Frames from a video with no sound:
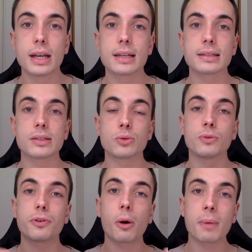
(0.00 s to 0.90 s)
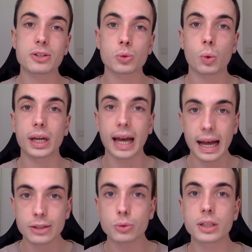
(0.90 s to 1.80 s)
C'est une formation
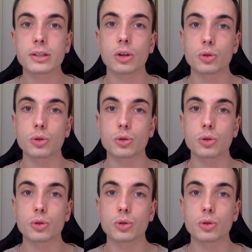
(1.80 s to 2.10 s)
gratuite